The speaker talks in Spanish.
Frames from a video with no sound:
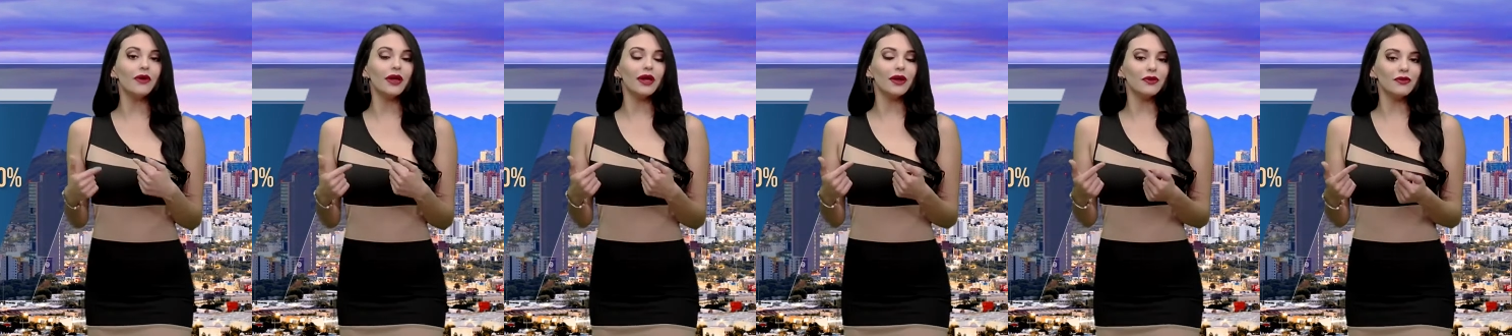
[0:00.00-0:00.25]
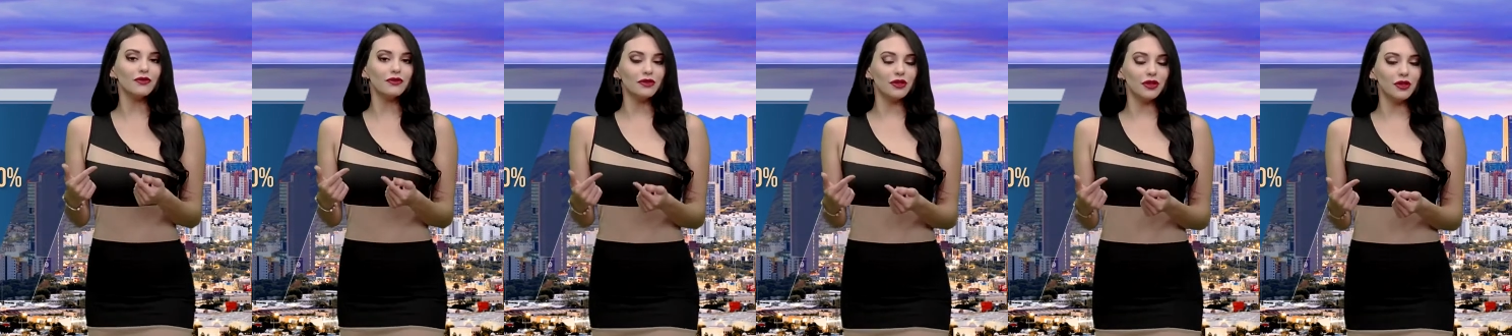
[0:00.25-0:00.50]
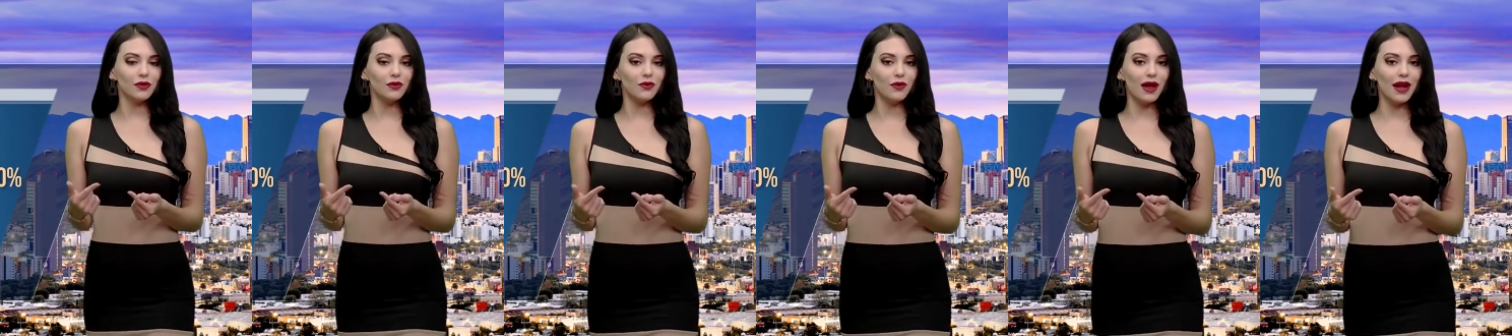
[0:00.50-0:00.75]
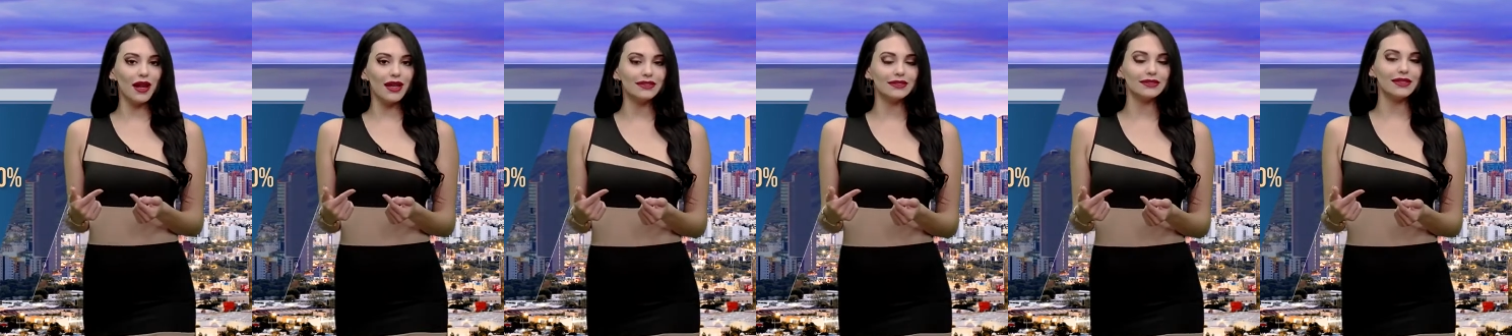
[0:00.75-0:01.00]

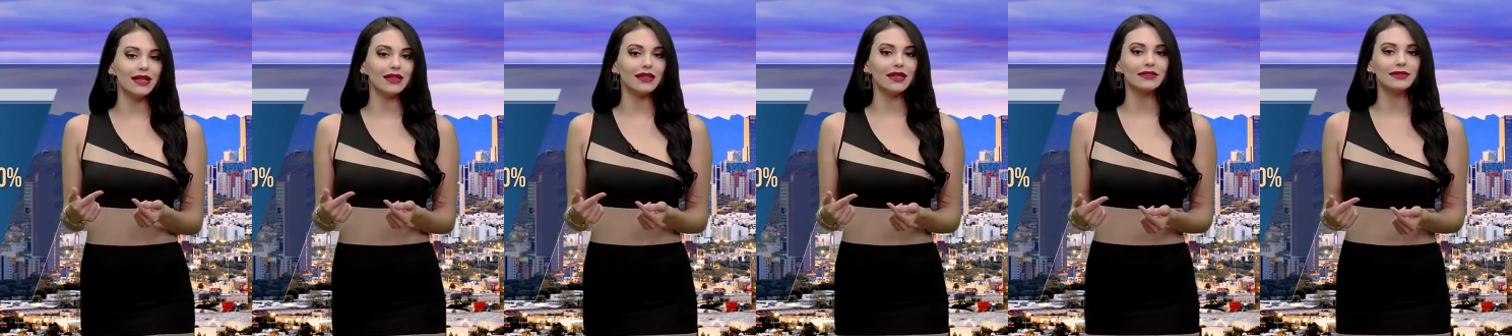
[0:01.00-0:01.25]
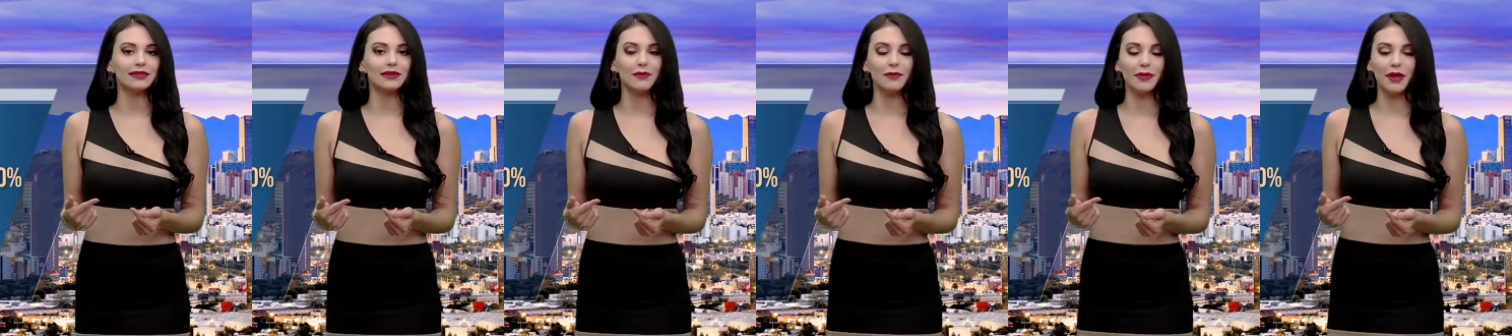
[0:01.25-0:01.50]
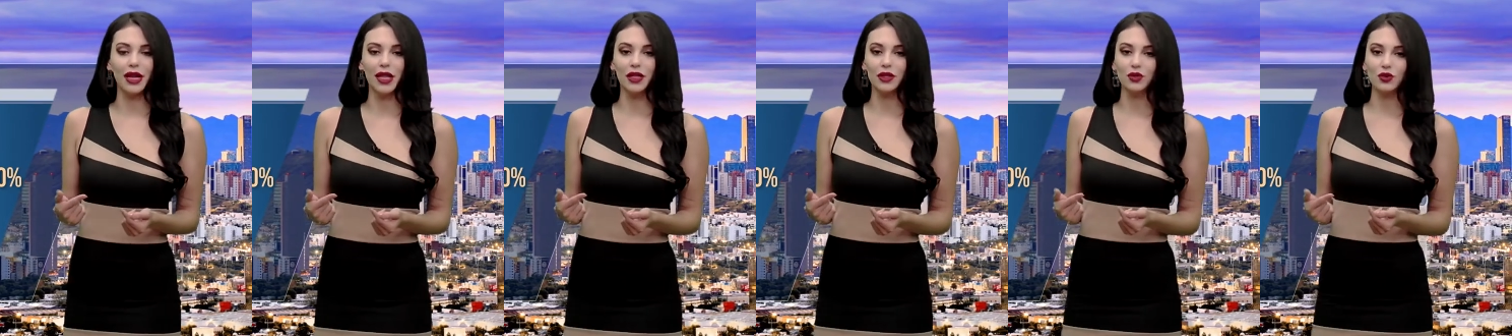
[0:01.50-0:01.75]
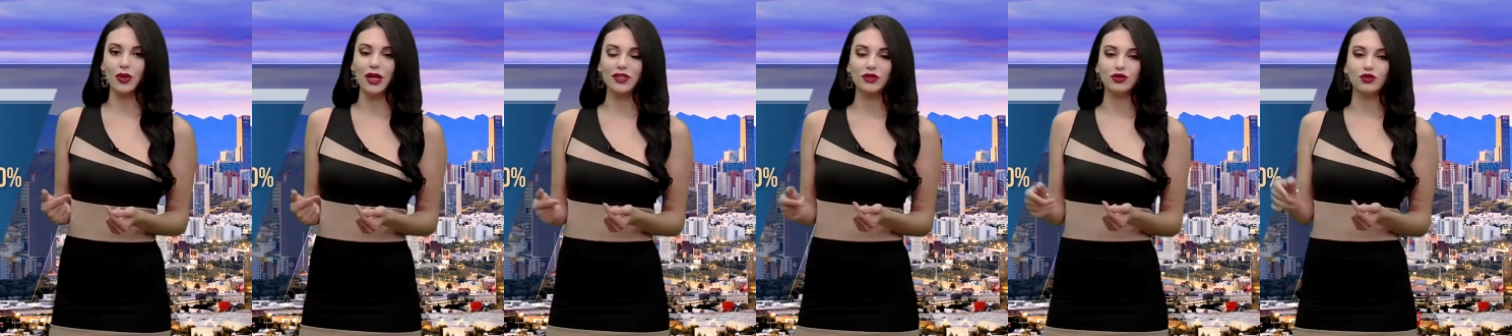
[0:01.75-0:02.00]
continúan las altas
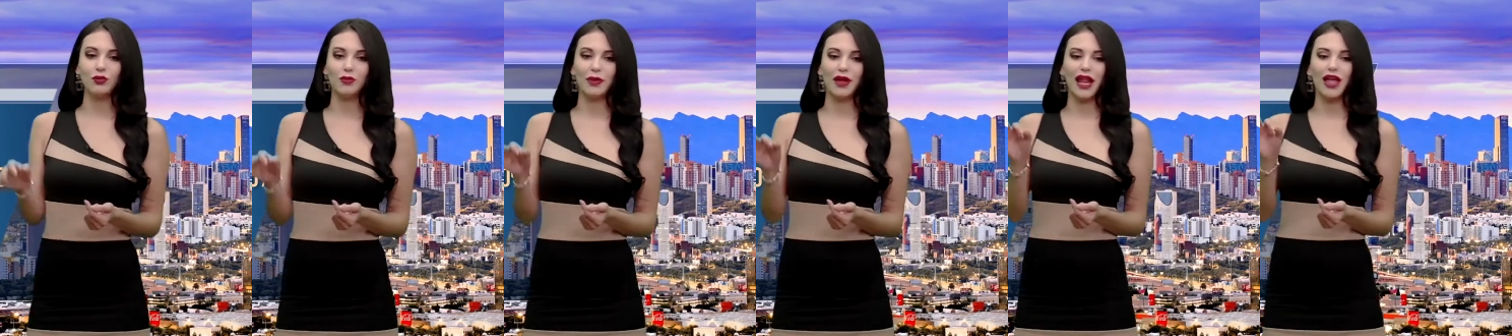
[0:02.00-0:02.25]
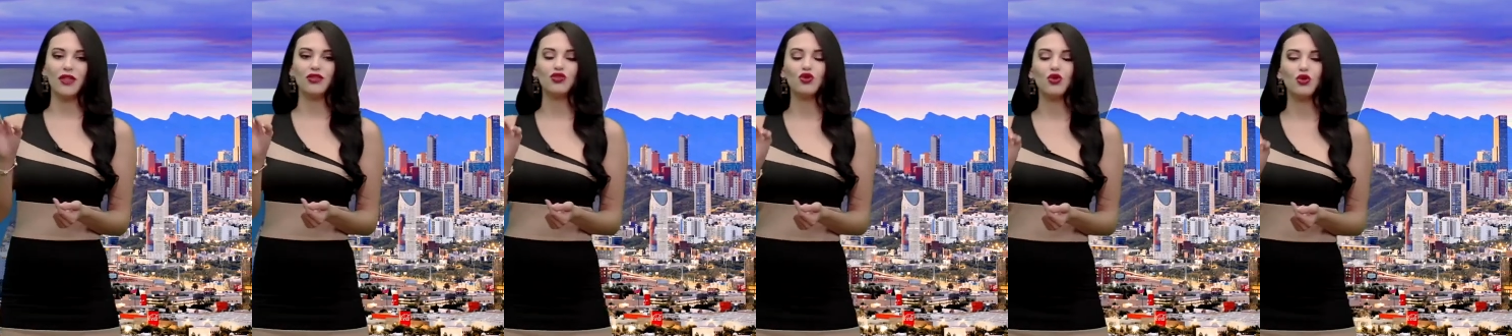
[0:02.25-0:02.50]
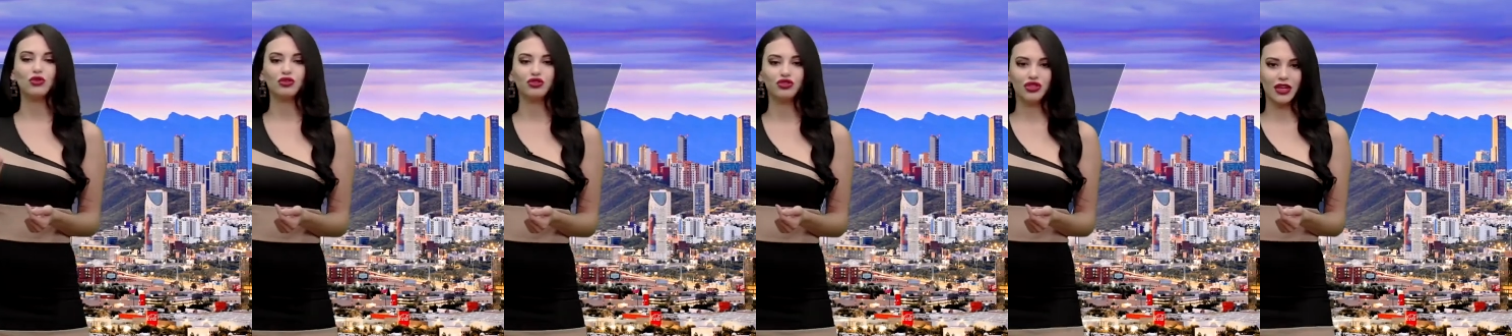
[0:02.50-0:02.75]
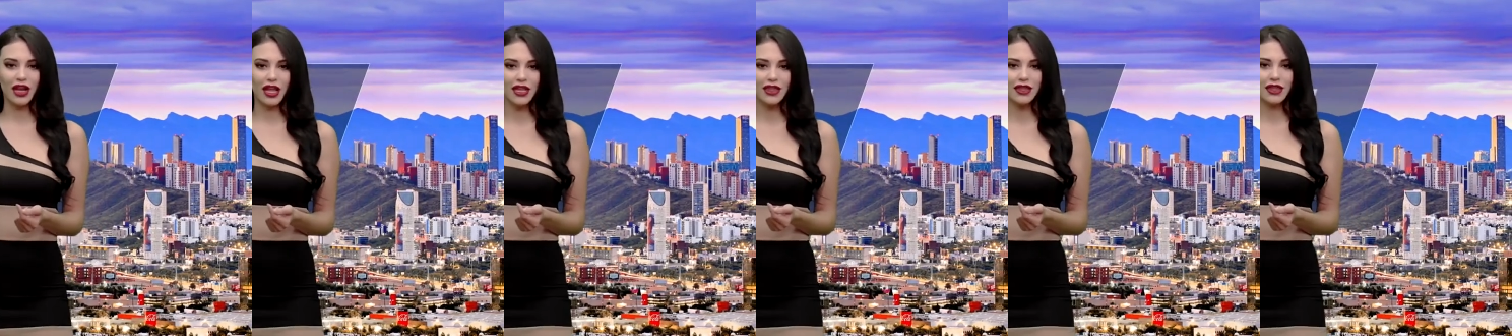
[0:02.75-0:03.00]
temperaturas superando los
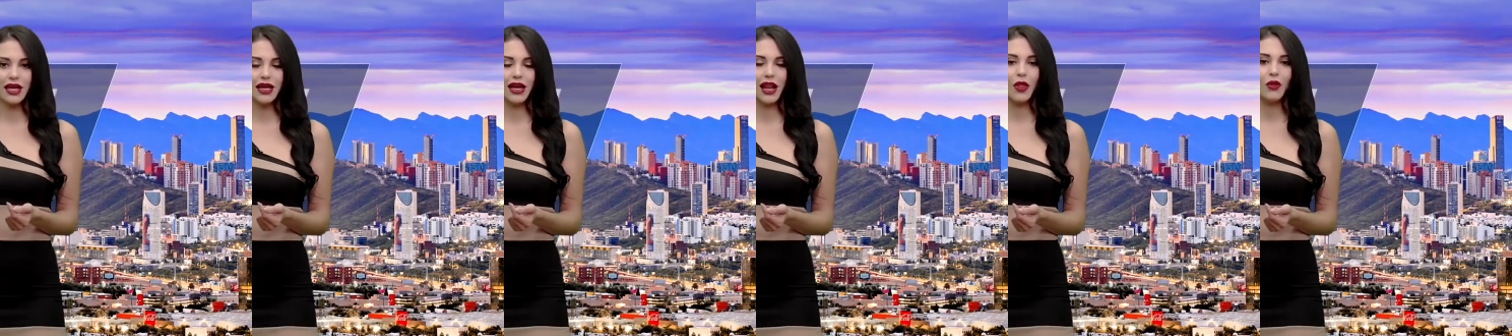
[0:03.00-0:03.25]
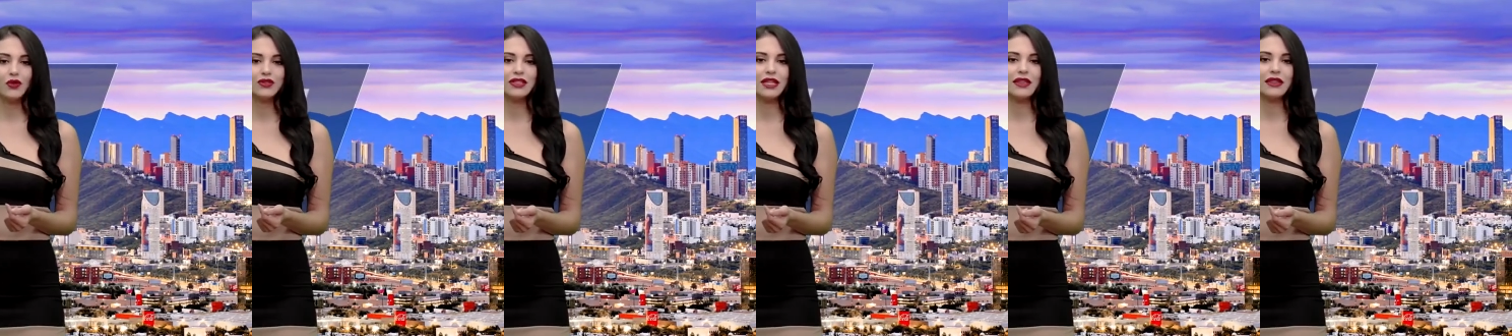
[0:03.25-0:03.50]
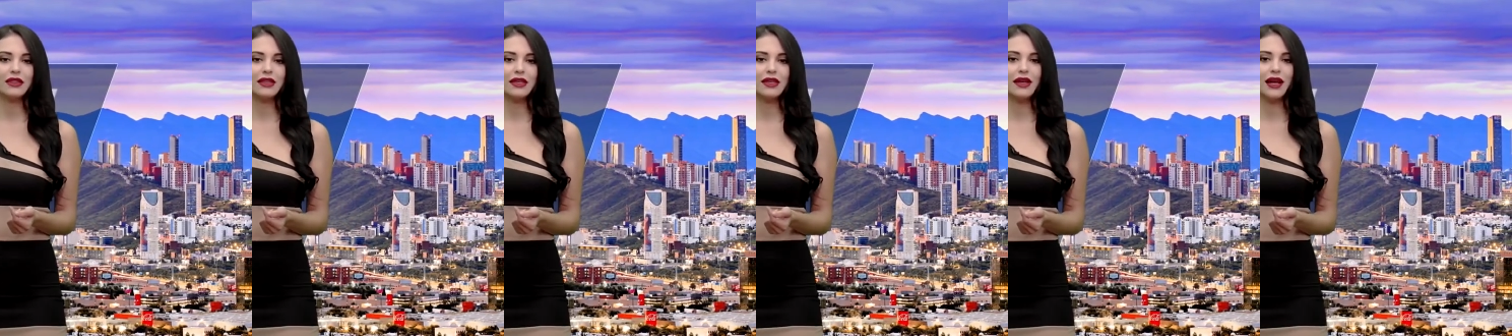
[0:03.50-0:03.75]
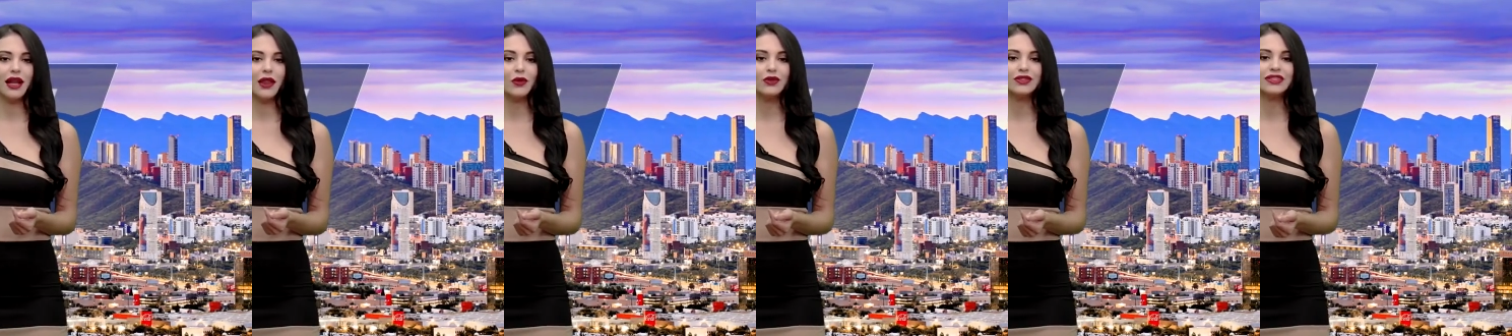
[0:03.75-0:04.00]
30 grados
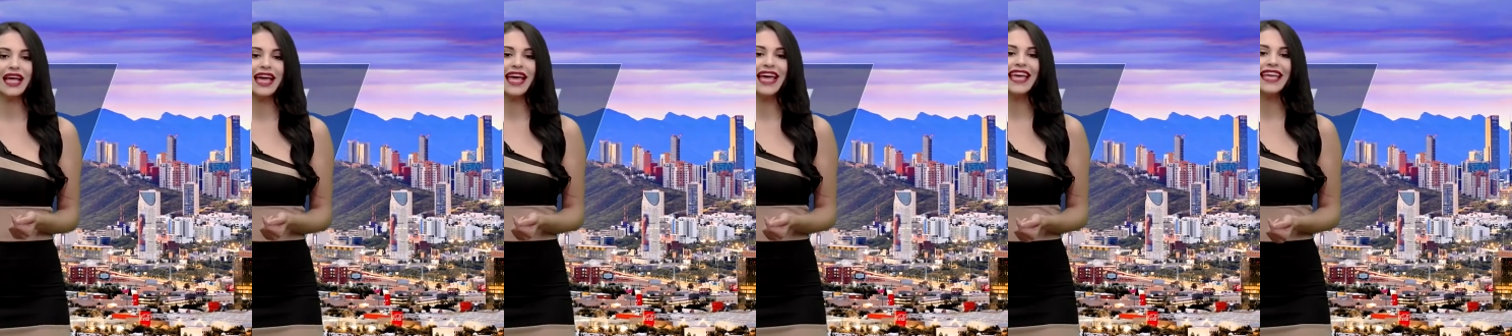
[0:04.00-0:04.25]
centígrados,